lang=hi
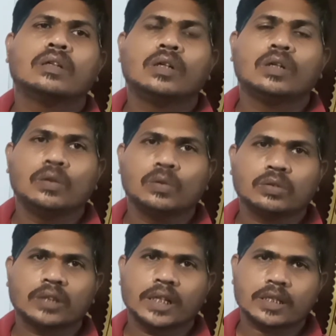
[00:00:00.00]
लूज़
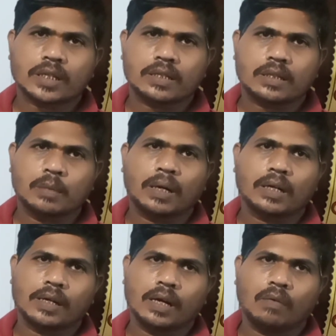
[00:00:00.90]
गेज का इस्तेमाल
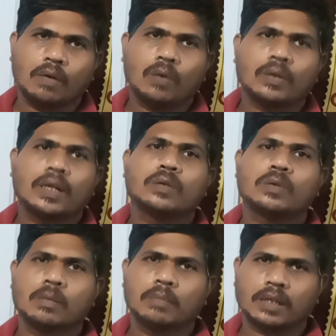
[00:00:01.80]
किया हुआ हो या दो
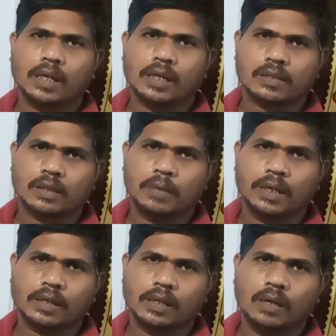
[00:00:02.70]
नंबर तार इस्तेमाल
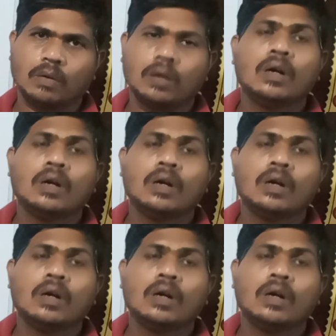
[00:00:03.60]
किया हुआ